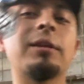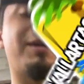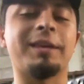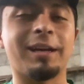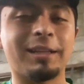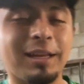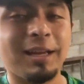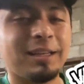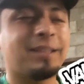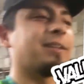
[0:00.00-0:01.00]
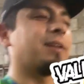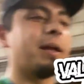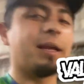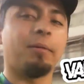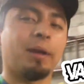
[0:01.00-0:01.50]
Vallarta. Ya
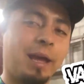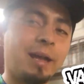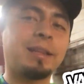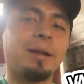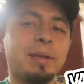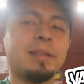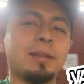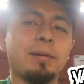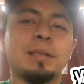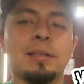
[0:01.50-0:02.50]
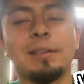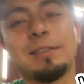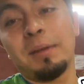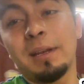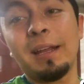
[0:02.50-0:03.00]
saben que Vallarta 2023 se
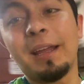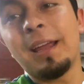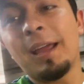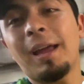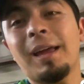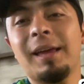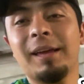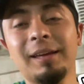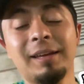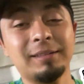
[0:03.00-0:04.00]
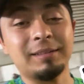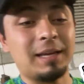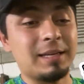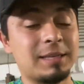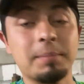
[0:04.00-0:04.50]
viene en,
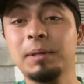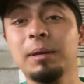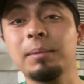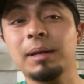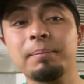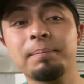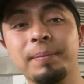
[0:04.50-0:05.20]
en septiembre.